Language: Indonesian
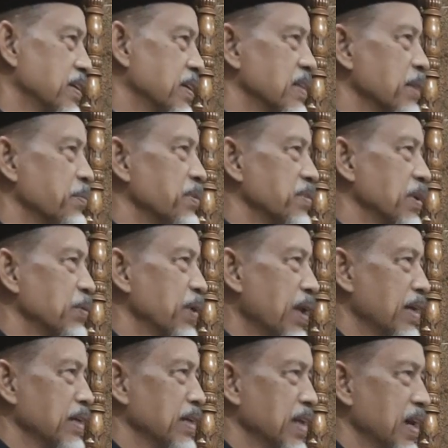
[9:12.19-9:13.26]
Kita bisa
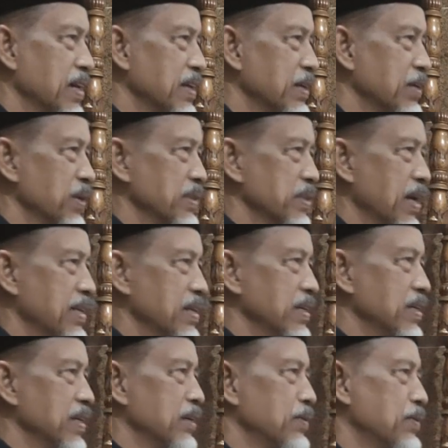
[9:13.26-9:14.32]
ulangi lagi doa
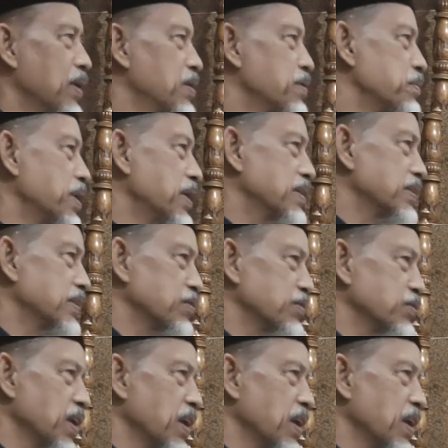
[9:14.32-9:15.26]
tadi Allahumma antas